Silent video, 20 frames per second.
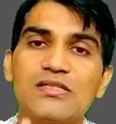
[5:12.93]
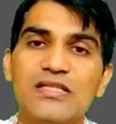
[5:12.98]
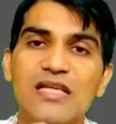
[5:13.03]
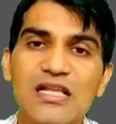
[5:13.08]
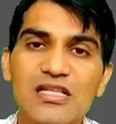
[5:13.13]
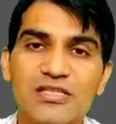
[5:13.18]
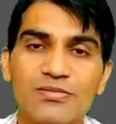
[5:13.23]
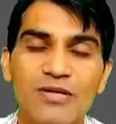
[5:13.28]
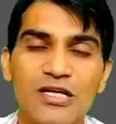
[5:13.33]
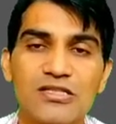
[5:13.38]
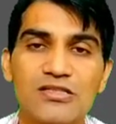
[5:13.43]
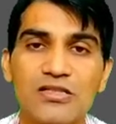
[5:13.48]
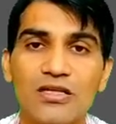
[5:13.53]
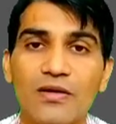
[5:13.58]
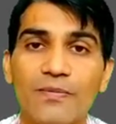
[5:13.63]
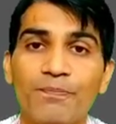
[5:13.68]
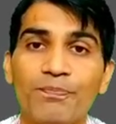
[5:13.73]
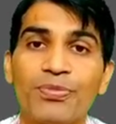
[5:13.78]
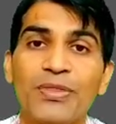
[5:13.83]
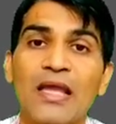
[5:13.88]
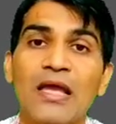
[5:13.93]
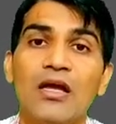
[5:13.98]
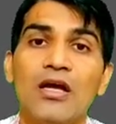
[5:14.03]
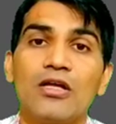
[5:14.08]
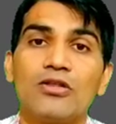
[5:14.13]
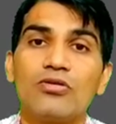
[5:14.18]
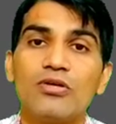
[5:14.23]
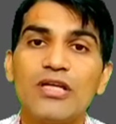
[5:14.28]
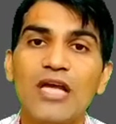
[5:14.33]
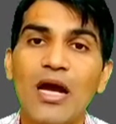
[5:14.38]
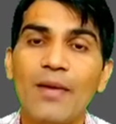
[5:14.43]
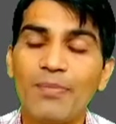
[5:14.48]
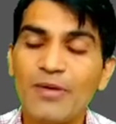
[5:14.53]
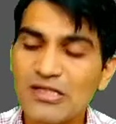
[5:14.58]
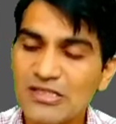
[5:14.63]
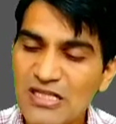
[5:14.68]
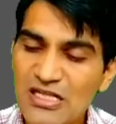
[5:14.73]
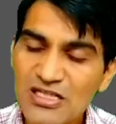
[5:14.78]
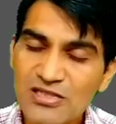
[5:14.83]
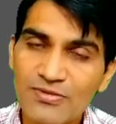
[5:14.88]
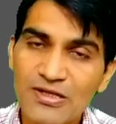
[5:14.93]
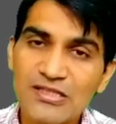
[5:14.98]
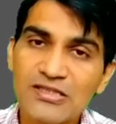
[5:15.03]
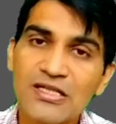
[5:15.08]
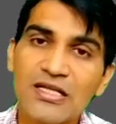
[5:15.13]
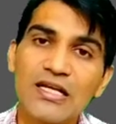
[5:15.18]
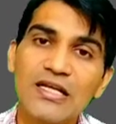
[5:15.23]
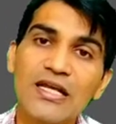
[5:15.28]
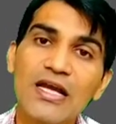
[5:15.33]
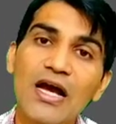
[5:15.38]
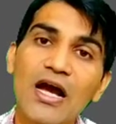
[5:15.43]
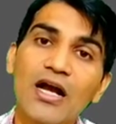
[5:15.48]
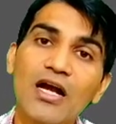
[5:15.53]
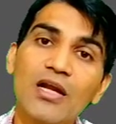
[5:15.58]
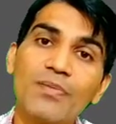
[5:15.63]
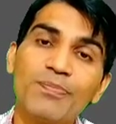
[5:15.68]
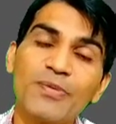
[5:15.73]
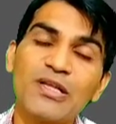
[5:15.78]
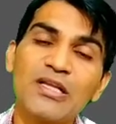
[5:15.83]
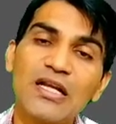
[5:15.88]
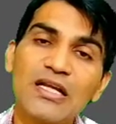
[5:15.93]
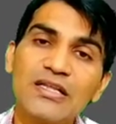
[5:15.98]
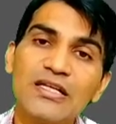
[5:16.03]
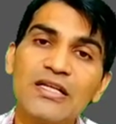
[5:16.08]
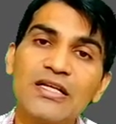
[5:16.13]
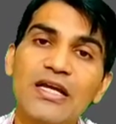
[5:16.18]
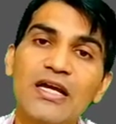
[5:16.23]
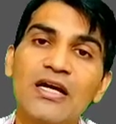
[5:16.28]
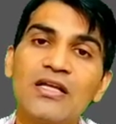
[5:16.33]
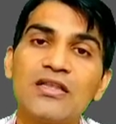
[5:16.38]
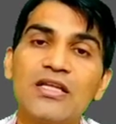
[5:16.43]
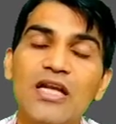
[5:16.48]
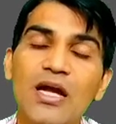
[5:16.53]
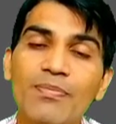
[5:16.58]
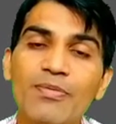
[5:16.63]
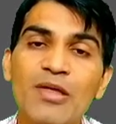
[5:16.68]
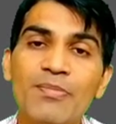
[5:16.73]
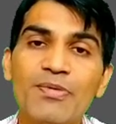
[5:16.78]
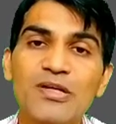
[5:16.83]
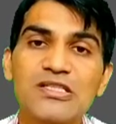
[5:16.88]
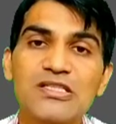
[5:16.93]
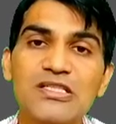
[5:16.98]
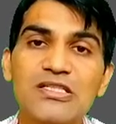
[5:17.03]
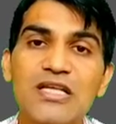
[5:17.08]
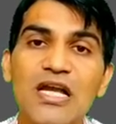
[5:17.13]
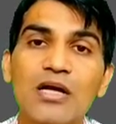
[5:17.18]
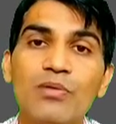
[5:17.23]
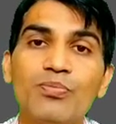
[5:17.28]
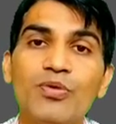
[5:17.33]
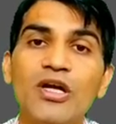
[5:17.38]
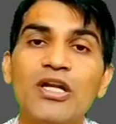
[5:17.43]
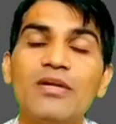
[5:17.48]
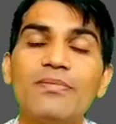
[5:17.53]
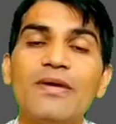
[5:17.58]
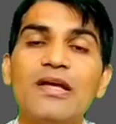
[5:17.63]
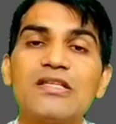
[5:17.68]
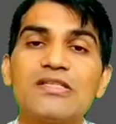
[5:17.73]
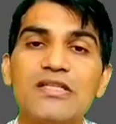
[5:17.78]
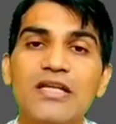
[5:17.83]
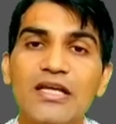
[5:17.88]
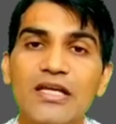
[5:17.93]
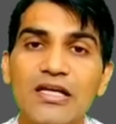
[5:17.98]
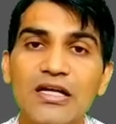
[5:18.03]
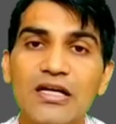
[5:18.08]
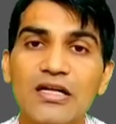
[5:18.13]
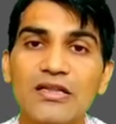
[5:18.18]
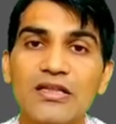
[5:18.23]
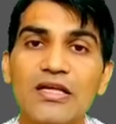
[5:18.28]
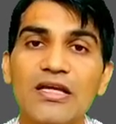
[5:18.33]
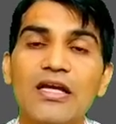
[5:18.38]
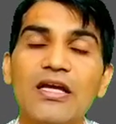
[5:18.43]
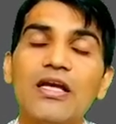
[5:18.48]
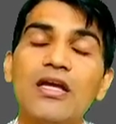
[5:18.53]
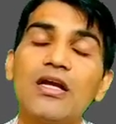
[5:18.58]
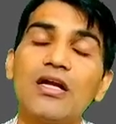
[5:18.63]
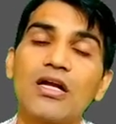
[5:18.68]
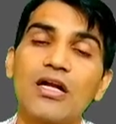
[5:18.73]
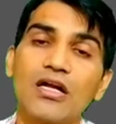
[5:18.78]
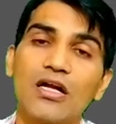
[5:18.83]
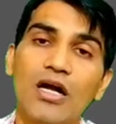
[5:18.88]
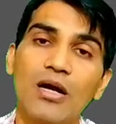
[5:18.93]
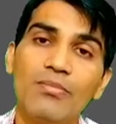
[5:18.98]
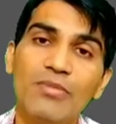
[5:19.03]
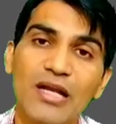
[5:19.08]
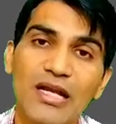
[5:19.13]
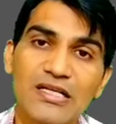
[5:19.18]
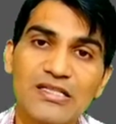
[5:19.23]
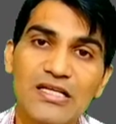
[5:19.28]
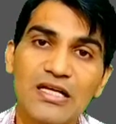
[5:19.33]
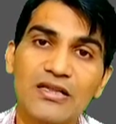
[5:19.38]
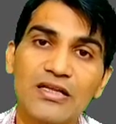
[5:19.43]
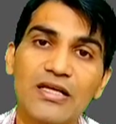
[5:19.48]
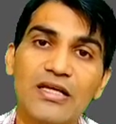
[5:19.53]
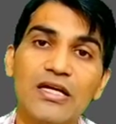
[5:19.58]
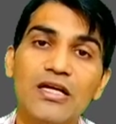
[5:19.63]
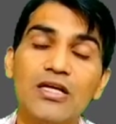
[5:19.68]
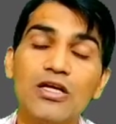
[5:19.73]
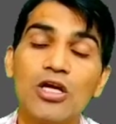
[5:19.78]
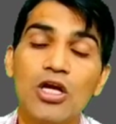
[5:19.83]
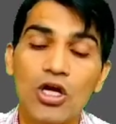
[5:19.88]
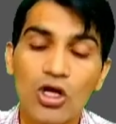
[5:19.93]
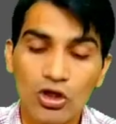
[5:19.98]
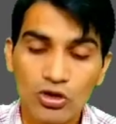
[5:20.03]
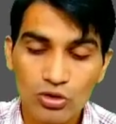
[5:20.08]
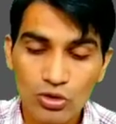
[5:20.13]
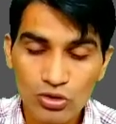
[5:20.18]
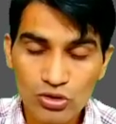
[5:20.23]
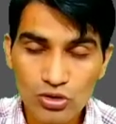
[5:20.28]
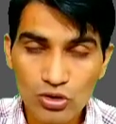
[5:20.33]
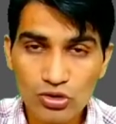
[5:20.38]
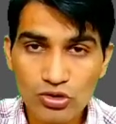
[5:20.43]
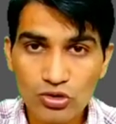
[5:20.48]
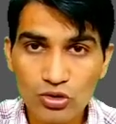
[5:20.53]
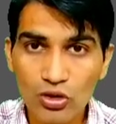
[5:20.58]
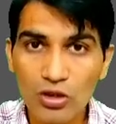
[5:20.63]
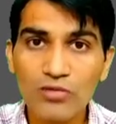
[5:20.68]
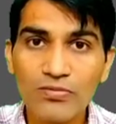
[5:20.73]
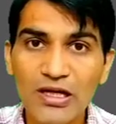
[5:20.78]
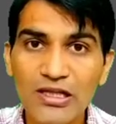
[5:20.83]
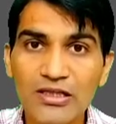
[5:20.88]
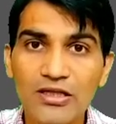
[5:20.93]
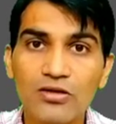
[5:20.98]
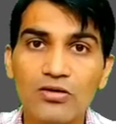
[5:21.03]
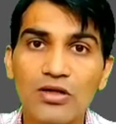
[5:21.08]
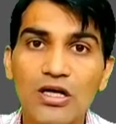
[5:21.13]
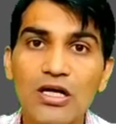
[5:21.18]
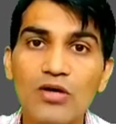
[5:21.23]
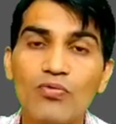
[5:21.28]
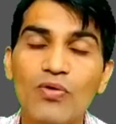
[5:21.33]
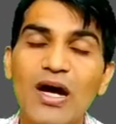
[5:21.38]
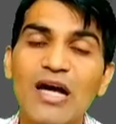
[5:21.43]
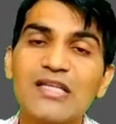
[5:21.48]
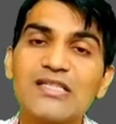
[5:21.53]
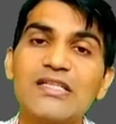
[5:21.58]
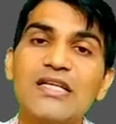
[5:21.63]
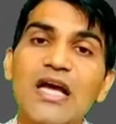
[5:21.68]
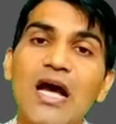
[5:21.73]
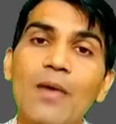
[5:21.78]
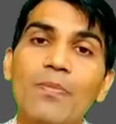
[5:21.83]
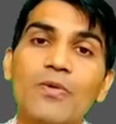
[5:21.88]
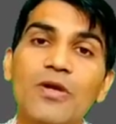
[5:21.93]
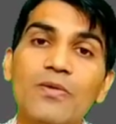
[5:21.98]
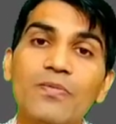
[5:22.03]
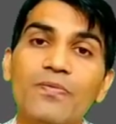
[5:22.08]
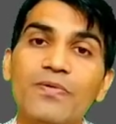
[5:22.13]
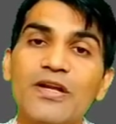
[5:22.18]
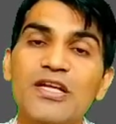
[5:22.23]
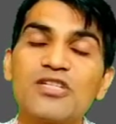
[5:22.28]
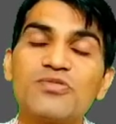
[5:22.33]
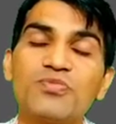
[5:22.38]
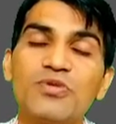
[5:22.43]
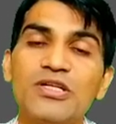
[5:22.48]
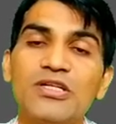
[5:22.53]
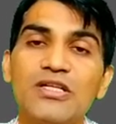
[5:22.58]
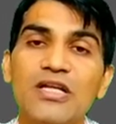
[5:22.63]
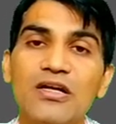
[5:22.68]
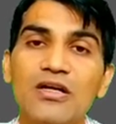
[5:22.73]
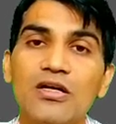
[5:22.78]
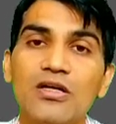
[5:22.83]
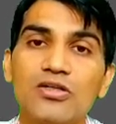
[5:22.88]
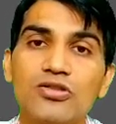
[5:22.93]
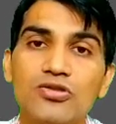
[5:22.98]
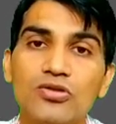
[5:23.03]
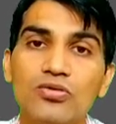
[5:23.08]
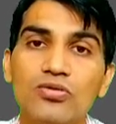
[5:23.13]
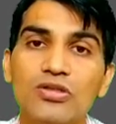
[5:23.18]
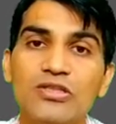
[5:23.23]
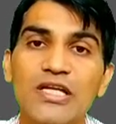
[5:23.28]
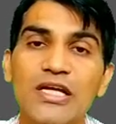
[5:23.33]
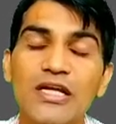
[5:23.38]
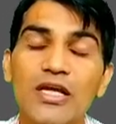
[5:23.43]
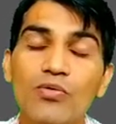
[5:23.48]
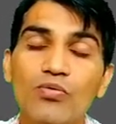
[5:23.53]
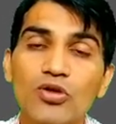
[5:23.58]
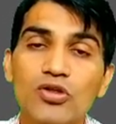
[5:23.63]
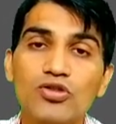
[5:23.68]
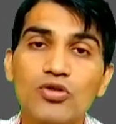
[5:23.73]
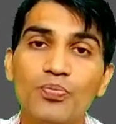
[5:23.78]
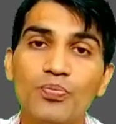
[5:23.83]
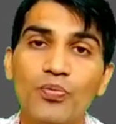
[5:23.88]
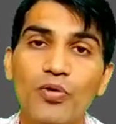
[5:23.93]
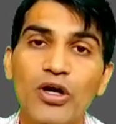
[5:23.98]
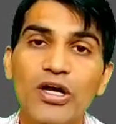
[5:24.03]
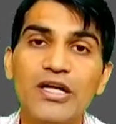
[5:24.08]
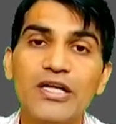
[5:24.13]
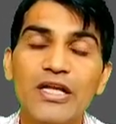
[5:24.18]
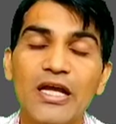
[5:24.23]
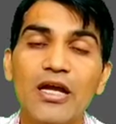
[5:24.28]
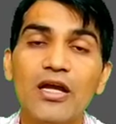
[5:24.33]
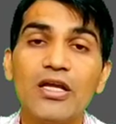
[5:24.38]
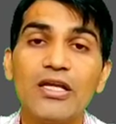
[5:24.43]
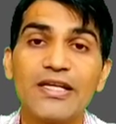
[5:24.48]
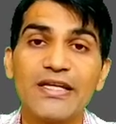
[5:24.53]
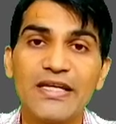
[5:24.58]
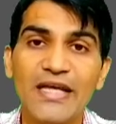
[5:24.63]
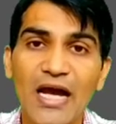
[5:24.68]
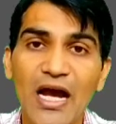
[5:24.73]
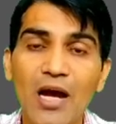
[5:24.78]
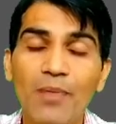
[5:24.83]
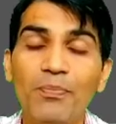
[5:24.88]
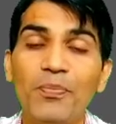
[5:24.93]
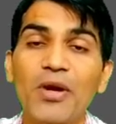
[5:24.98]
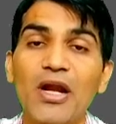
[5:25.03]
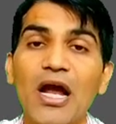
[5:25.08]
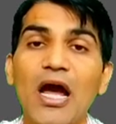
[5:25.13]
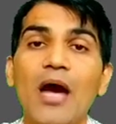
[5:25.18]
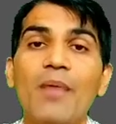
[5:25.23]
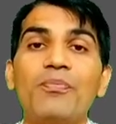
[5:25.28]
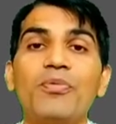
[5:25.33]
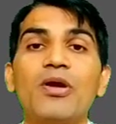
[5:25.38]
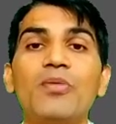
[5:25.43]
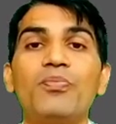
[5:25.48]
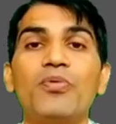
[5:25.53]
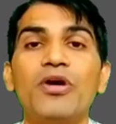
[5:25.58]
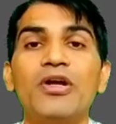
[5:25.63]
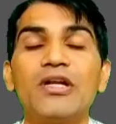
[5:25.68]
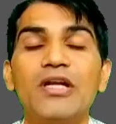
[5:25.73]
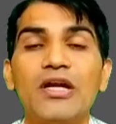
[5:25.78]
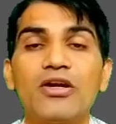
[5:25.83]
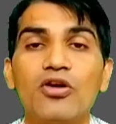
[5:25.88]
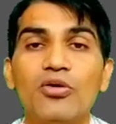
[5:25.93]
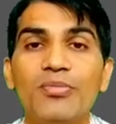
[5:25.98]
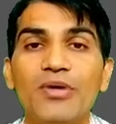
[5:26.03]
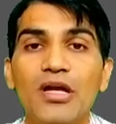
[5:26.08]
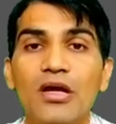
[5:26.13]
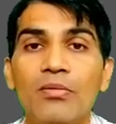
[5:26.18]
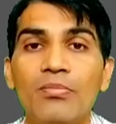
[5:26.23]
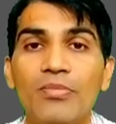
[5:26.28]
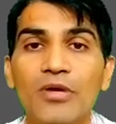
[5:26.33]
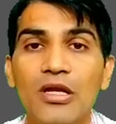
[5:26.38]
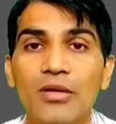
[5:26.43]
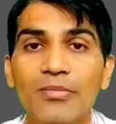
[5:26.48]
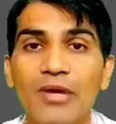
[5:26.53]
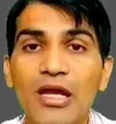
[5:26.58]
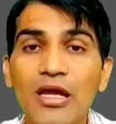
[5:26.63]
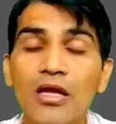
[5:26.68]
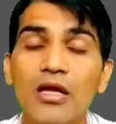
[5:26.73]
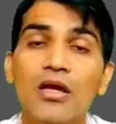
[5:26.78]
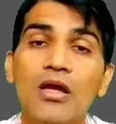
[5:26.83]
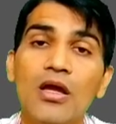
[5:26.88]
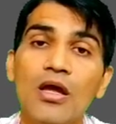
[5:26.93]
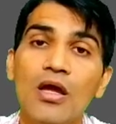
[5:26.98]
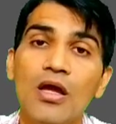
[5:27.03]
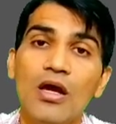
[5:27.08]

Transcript: सेल्स मास्टर तो यहां पर सेल्स मास्टर के लिए अगर पंद्रह दिन के अंदर आपके पच्चीस लाख पॉइंट मैच नहीं करते हैं कम रह जाते हैं तो जो सोलवा दिन होगा वहां से आपके फ्रेश पॉइंट शुरू हो जाएंगे वो जो पॉइंट है यहां पर आपके पॉइंट एटोमी कंपनी में